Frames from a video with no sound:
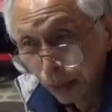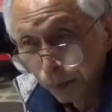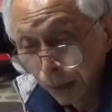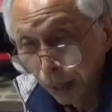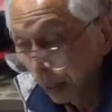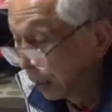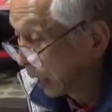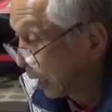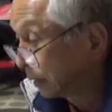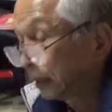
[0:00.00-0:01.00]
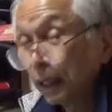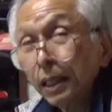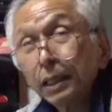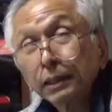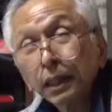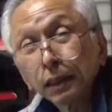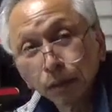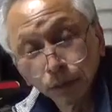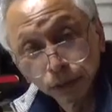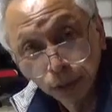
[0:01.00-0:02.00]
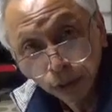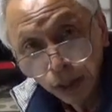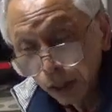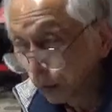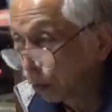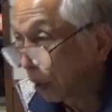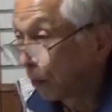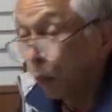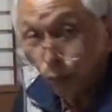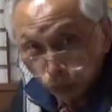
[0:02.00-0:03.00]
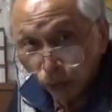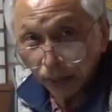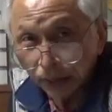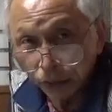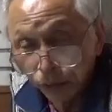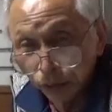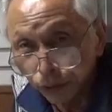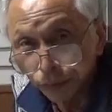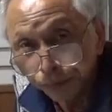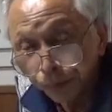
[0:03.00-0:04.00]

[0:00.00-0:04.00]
まあ判定されてるんですけどねここは木造なんです唯一。